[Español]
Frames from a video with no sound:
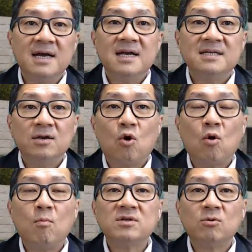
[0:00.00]
sino
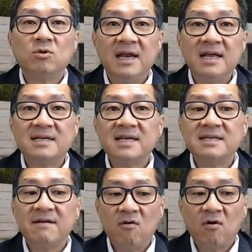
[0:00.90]
cómo se utiliza y
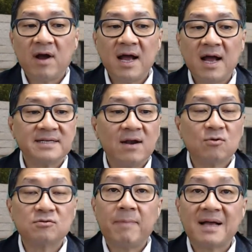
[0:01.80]
se enfoca hacia
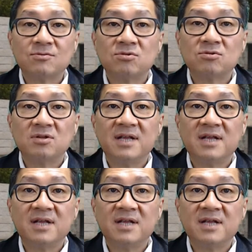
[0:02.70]
los pasos